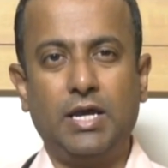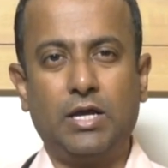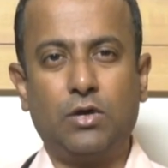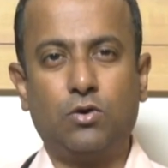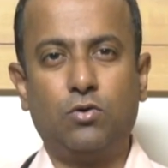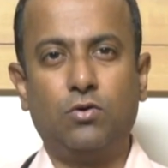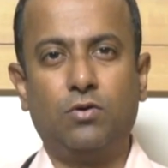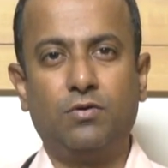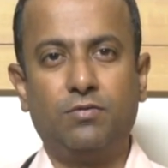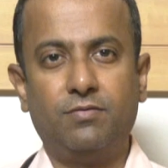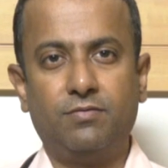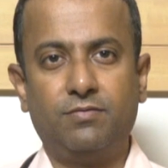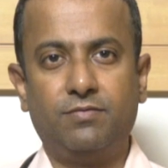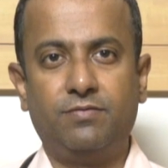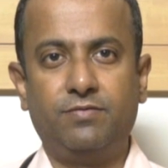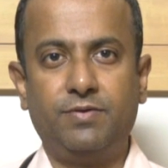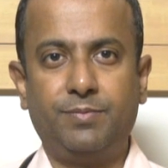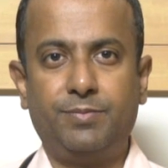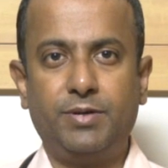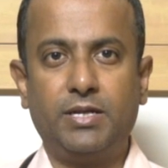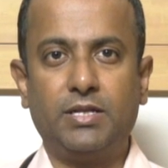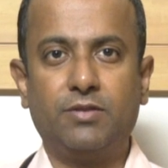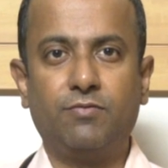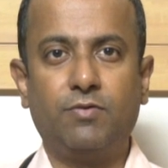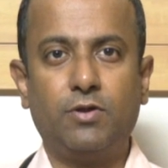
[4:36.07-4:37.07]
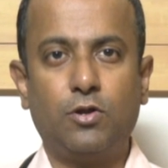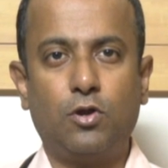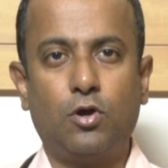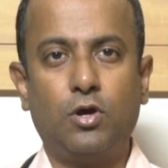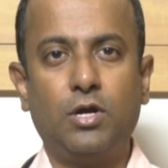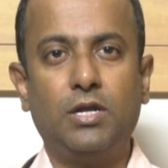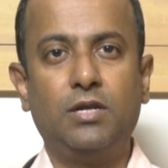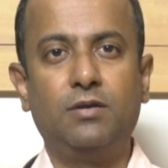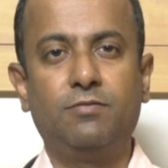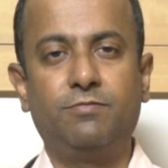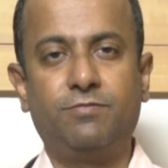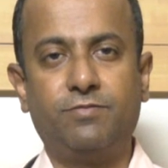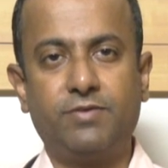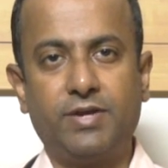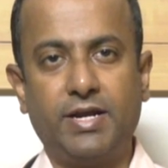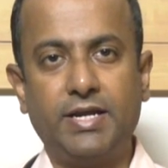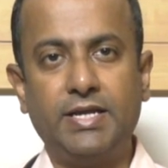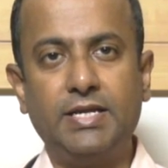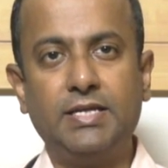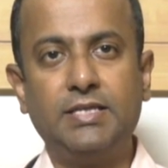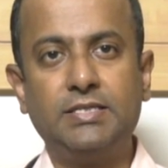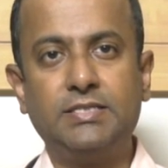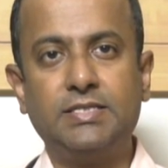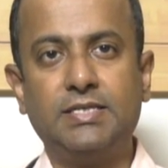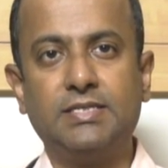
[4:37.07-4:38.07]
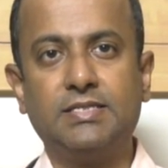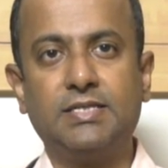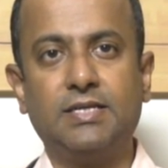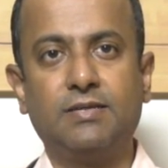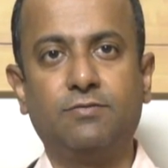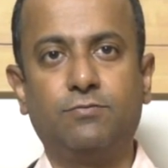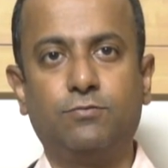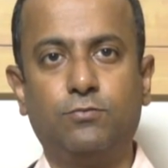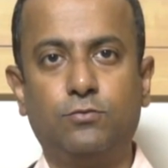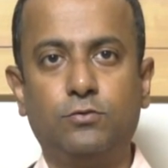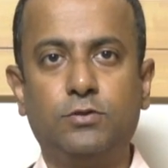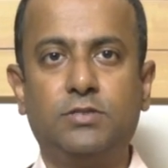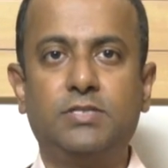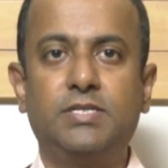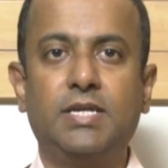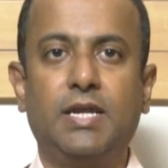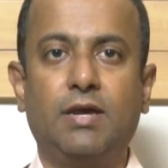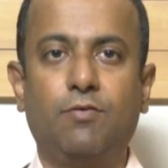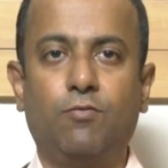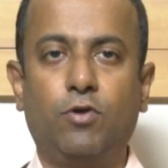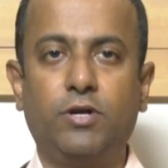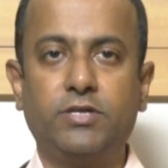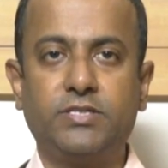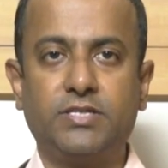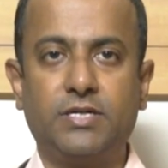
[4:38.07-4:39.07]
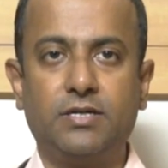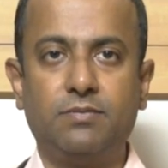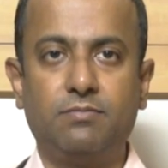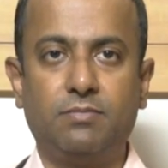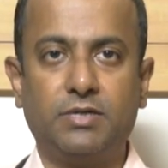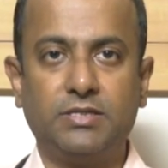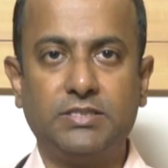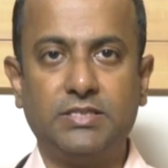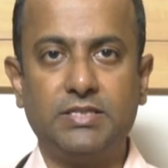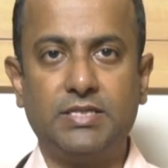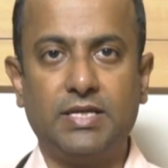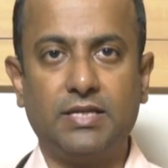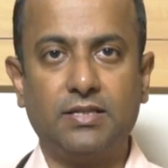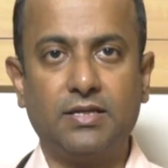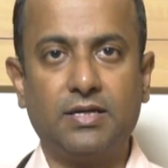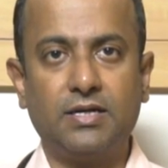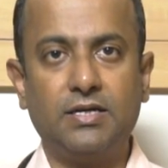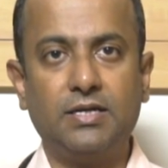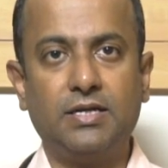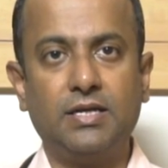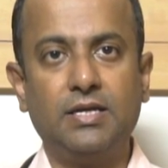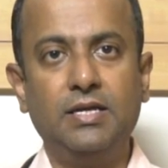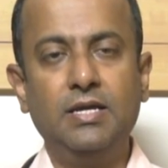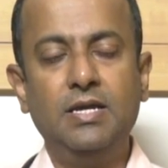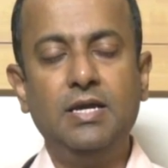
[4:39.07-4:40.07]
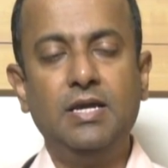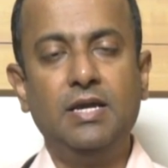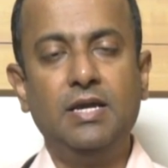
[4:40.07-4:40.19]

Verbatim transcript: ఎక్కువ విపరీతమైన ఆయిల్ ఫ్రై చేసే ఫుడ్స్ని అవాయిడ్ చేయడం మంచిది ఎందుకంటే